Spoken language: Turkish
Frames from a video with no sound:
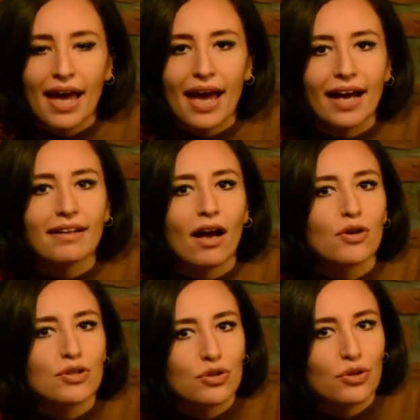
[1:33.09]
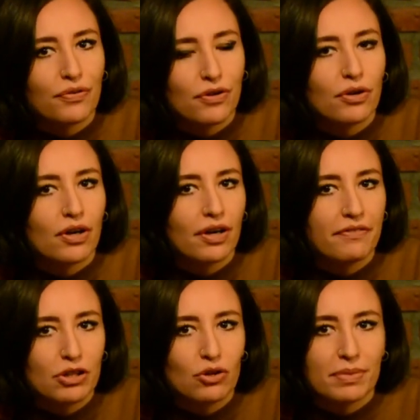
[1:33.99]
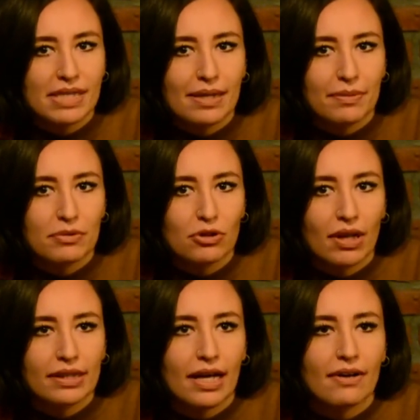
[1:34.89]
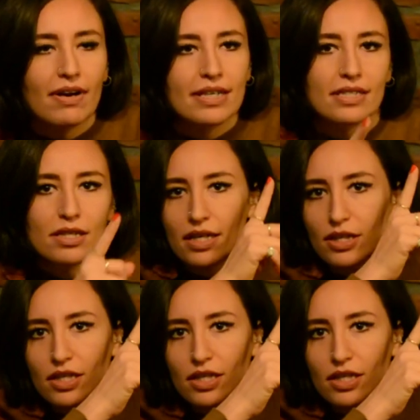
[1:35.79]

Eğer daha önce Euroflora videomu izlememiş olanlar varsa